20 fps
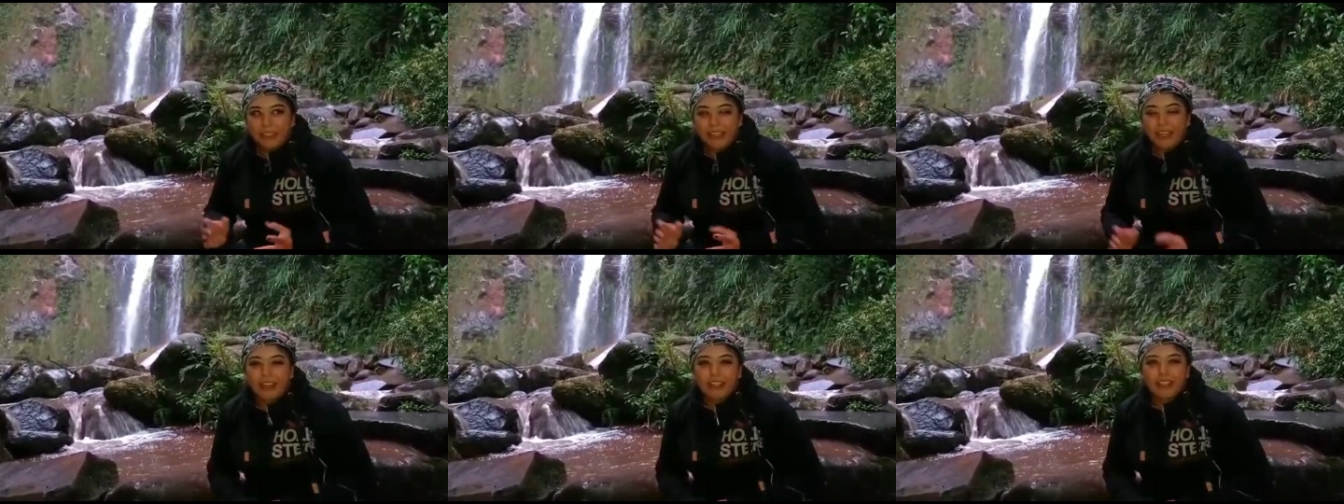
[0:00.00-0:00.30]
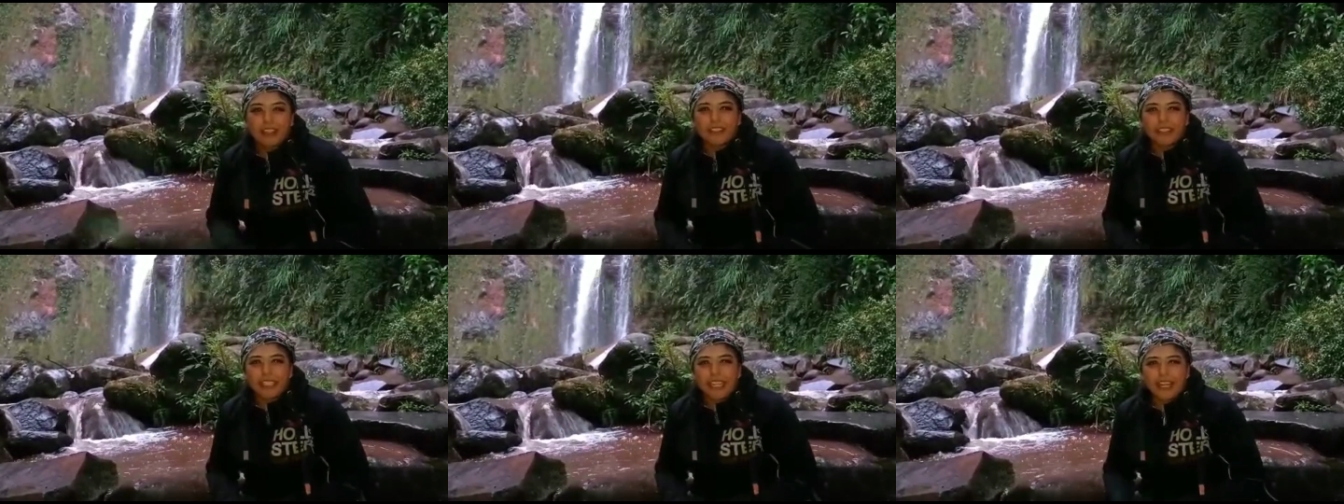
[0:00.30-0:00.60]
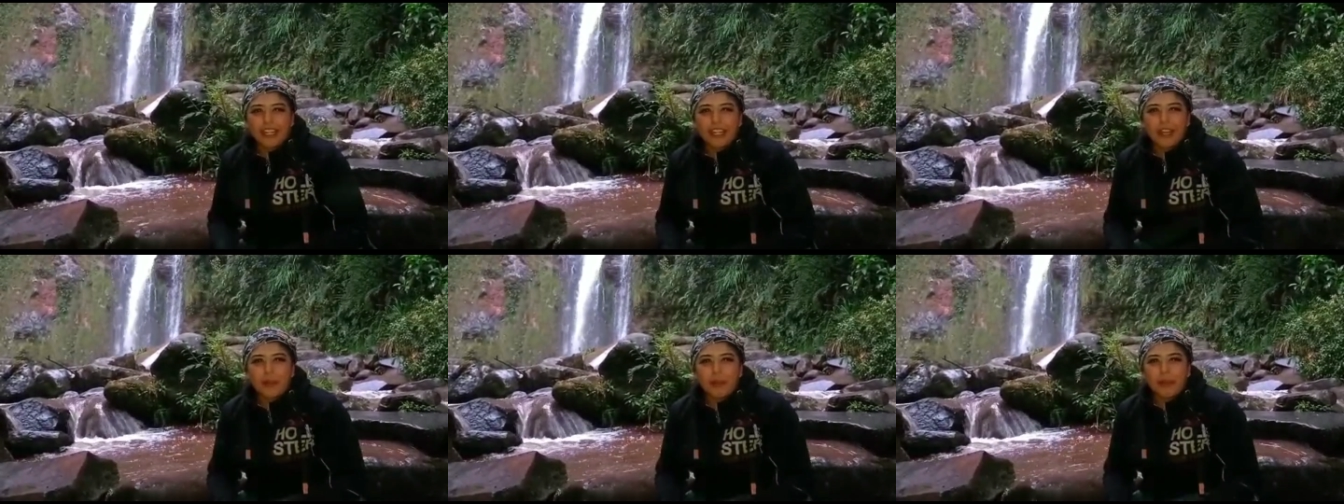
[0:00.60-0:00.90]
de lo
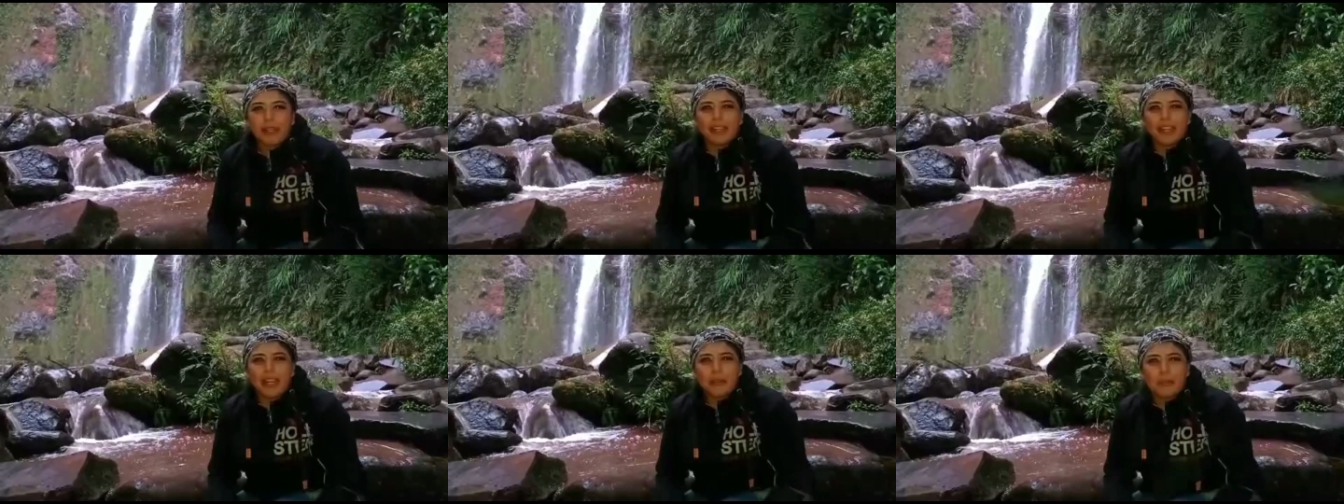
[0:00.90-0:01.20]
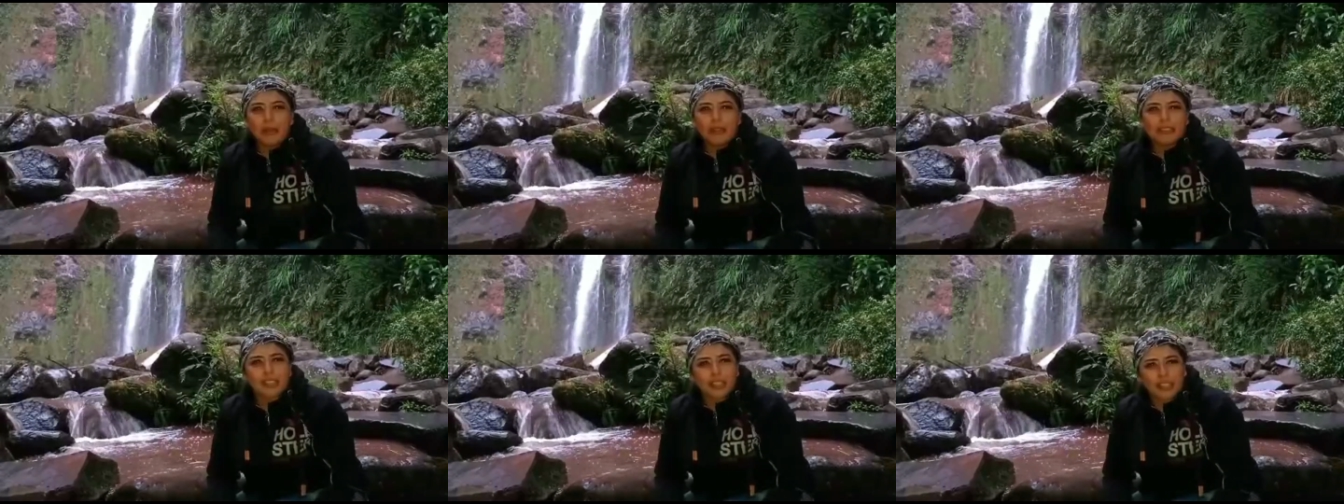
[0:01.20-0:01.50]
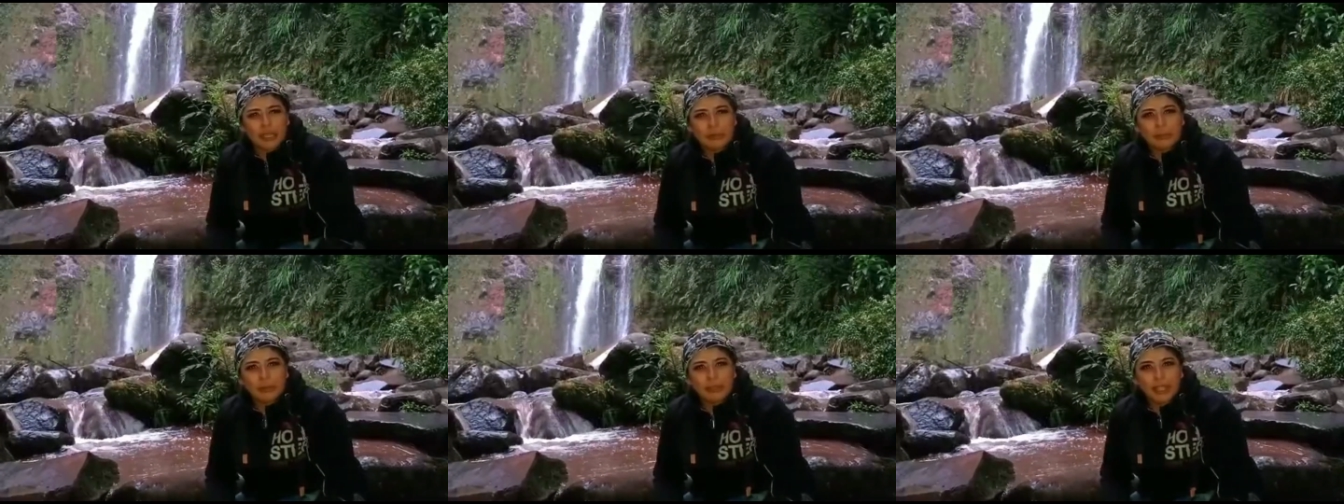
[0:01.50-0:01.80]
contrario moriremos
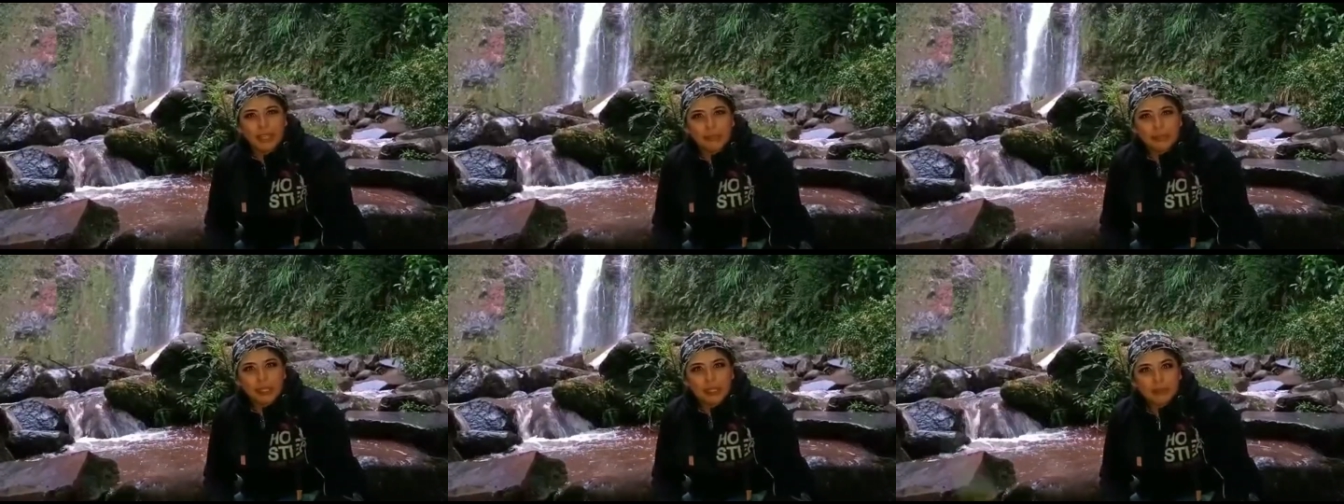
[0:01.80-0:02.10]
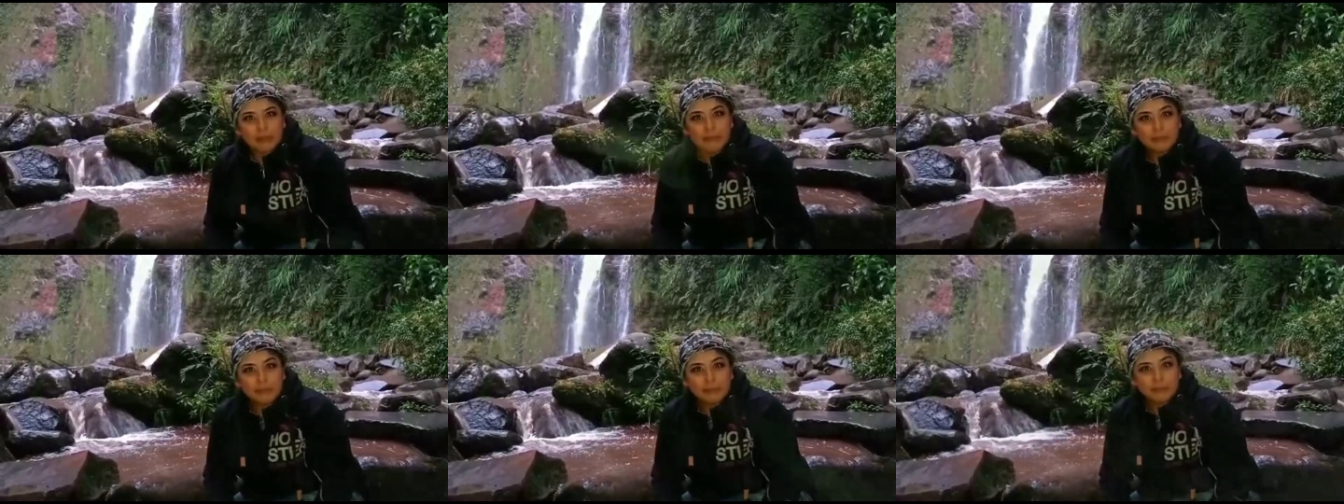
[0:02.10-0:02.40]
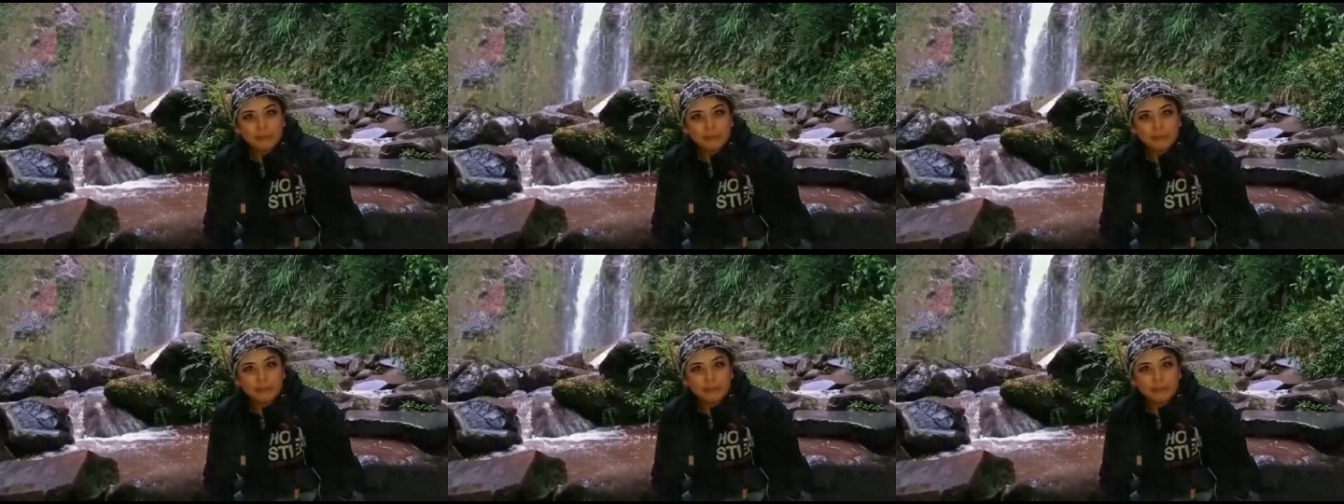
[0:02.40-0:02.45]
con hipotermia.